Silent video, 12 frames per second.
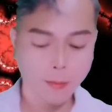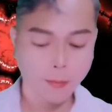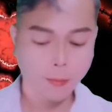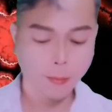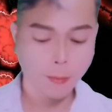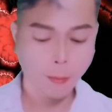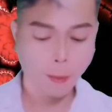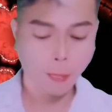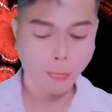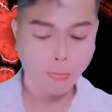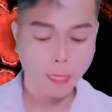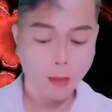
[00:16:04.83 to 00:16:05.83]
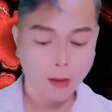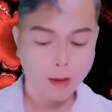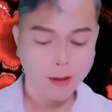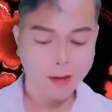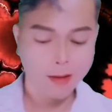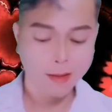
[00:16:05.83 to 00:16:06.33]
Cuối cùng
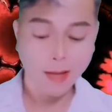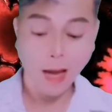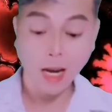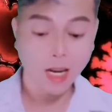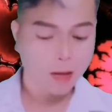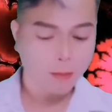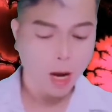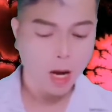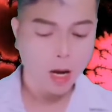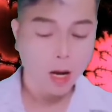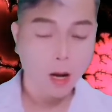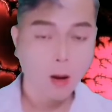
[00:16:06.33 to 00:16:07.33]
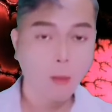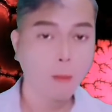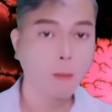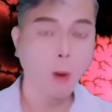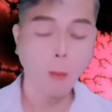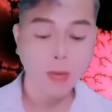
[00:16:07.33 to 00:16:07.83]
nói với A Nhiên vài câu,
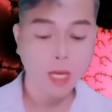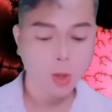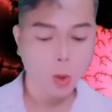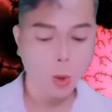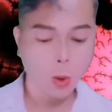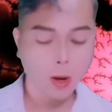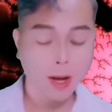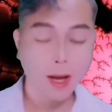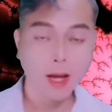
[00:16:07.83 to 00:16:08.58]
liền vội vàng rời đi.